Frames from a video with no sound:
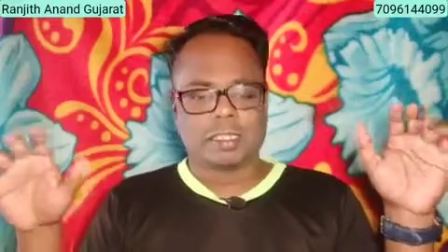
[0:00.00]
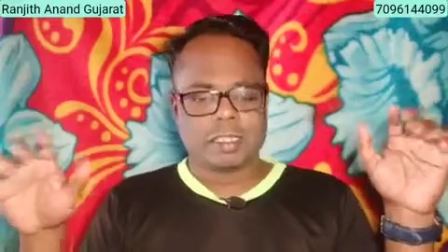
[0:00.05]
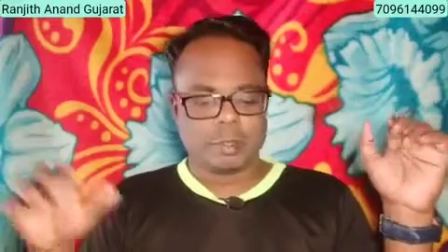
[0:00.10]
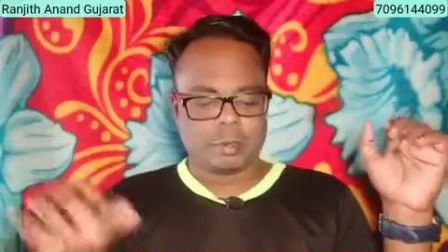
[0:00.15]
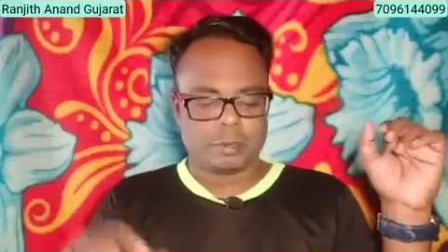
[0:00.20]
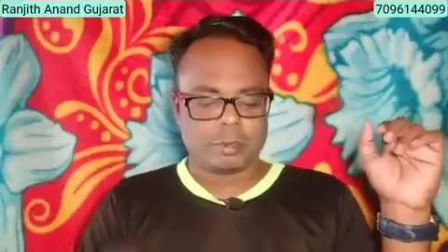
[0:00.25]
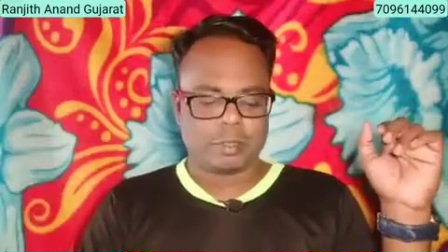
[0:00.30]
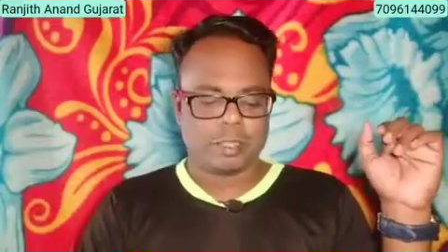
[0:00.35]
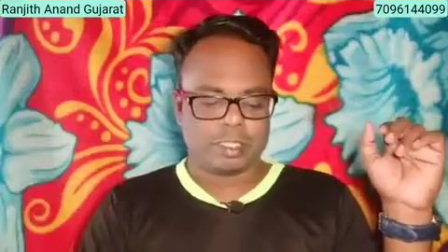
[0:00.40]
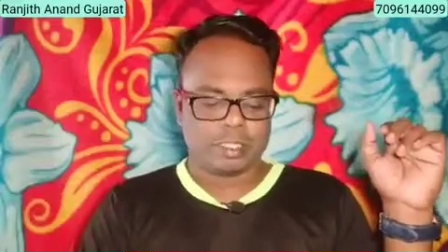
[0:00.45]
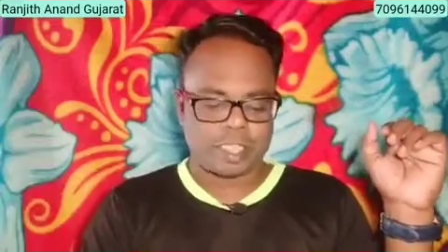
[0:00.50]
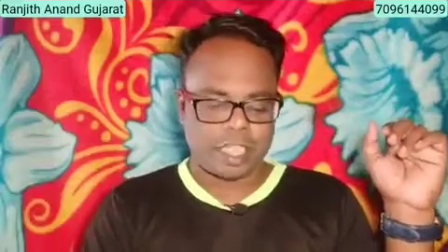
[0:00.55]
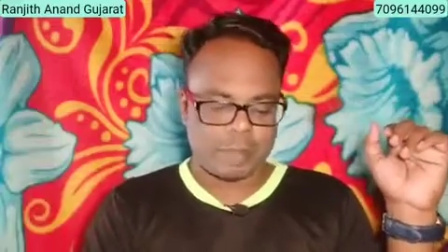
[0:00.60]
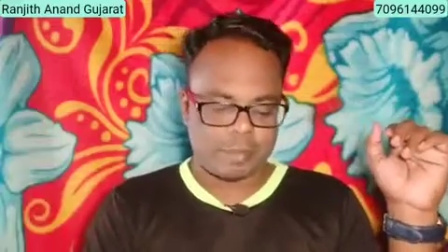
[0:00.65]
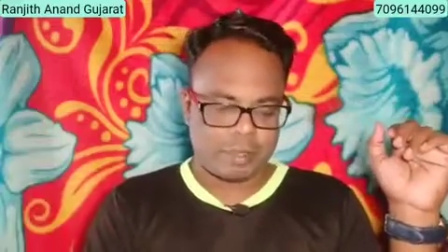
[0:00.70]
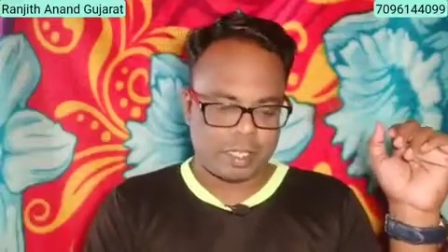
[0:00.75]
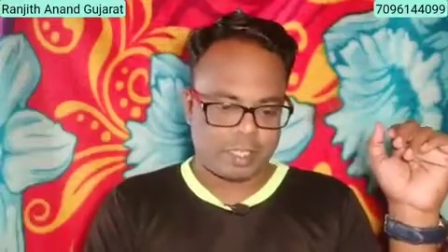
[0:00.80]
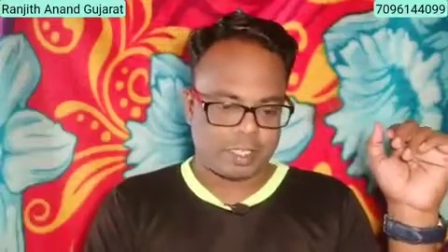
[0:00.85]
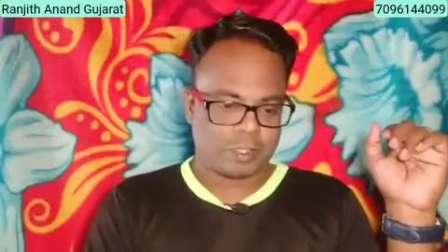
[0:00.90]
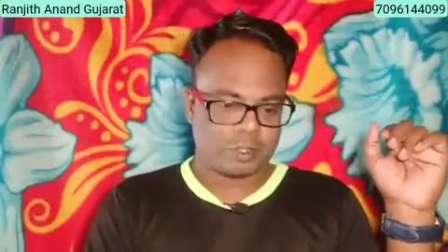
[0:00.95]
நம்ம ஊரில்
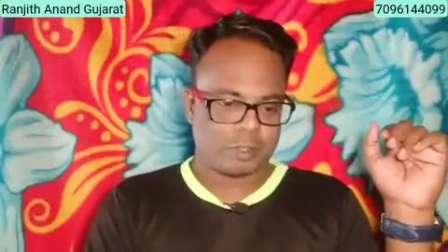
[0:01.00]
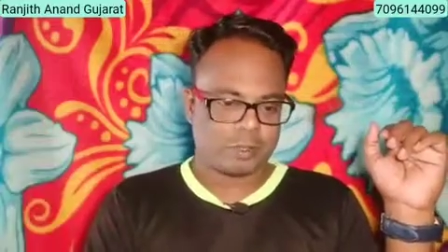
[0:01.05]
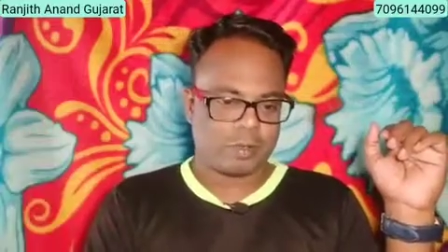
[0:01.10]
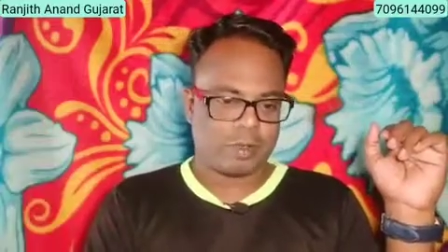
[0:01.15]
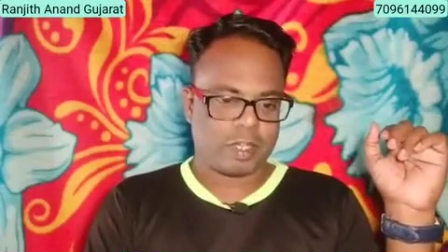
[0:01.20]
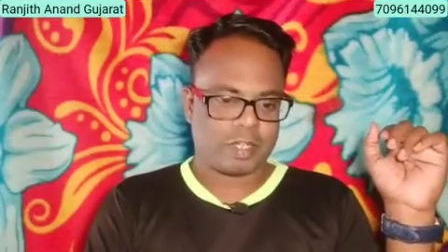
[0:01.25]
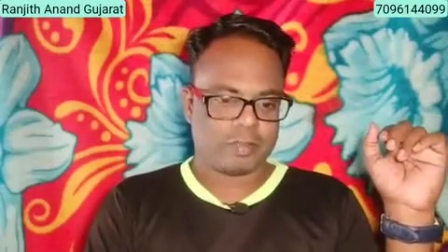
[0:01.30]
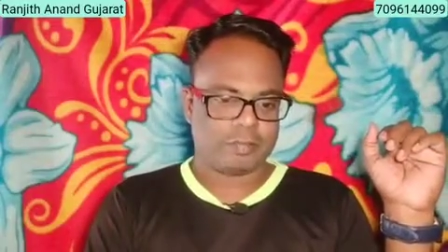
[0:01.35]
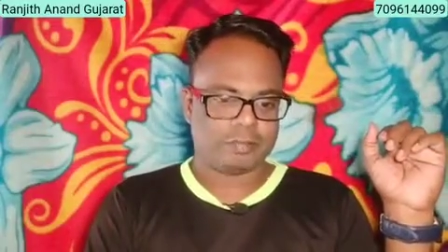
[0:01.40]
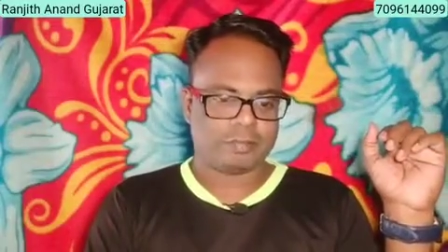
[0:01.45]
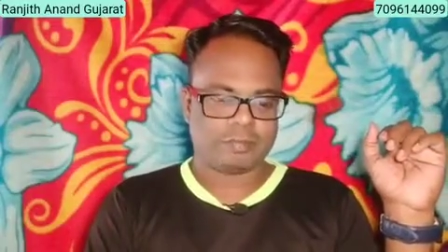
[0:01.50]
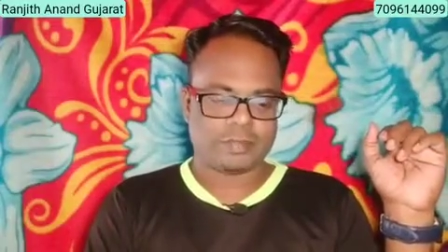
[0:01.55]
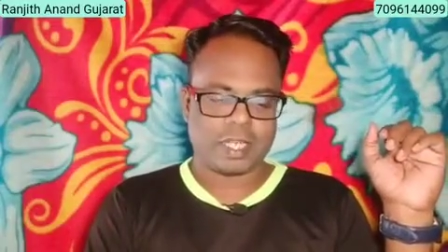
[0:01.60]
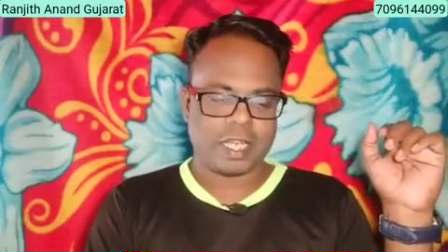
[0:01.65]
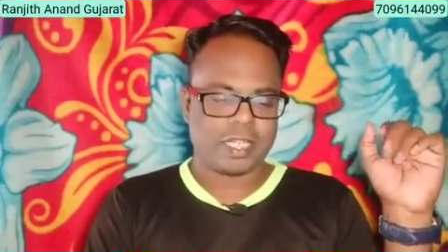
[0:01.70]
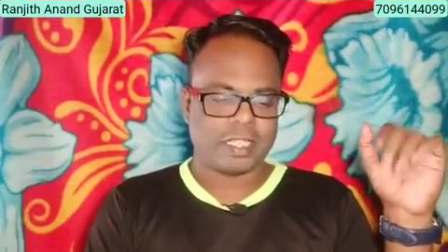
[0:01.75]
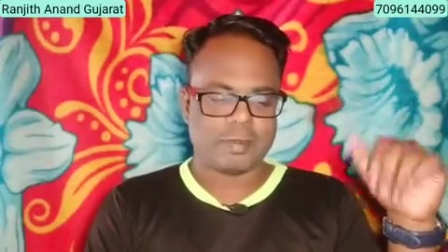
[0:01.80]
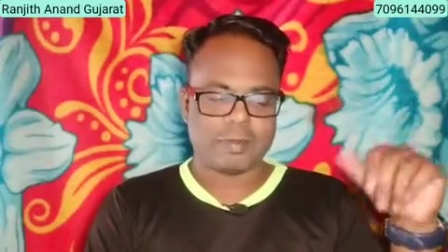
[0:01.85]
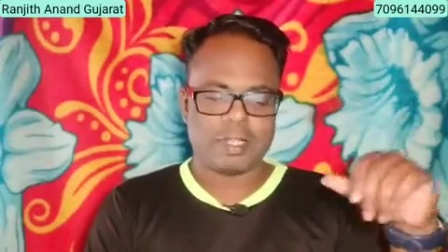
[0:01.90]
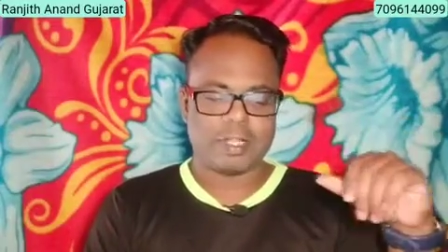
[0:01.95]
ஷாமியானான்னு சொல்லுவாங்க
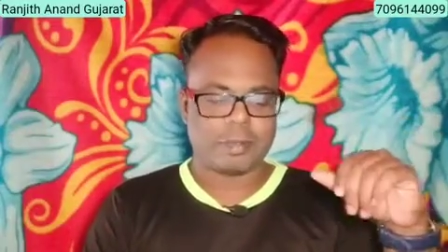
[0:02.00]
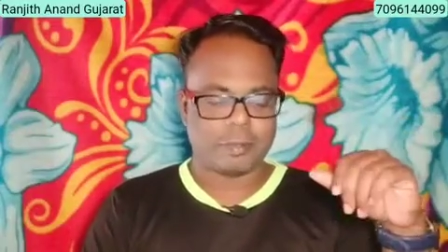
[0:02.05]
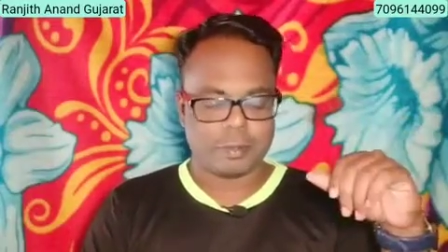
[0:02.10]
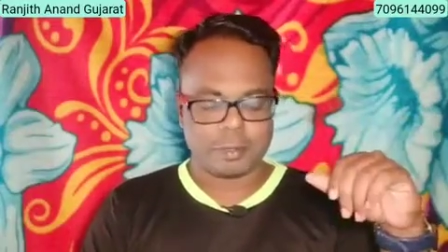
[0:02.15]
அந்த மாதிரி